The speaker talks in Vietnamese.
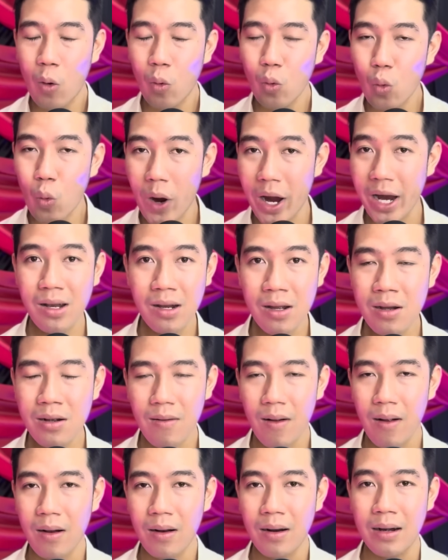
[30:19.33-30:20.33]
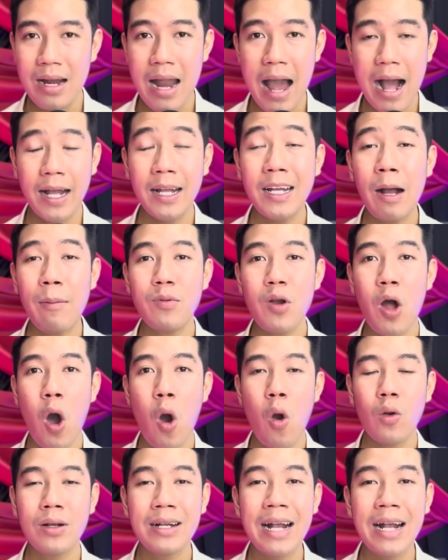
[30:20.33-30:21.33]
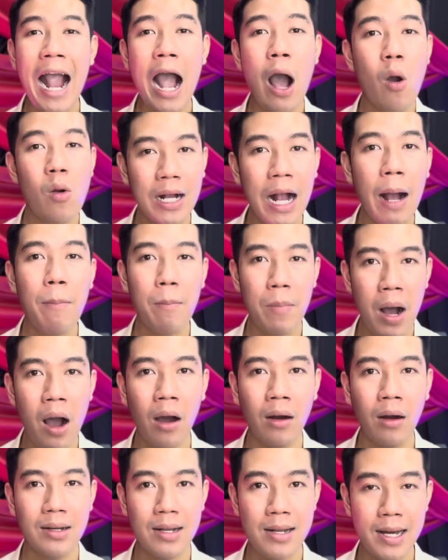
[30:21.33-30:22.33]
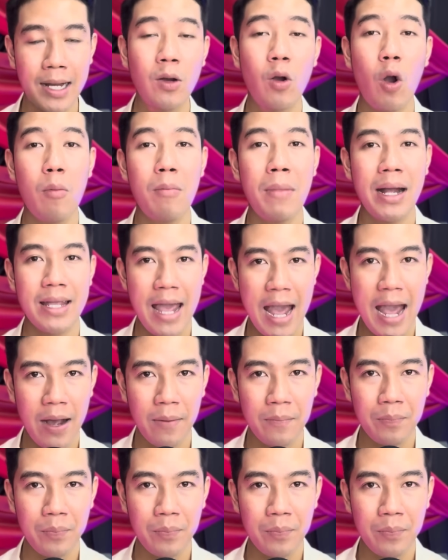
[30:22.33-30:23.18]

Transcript: Quyển nước là cái cấp độ cao cấp hơn là cái con ma da.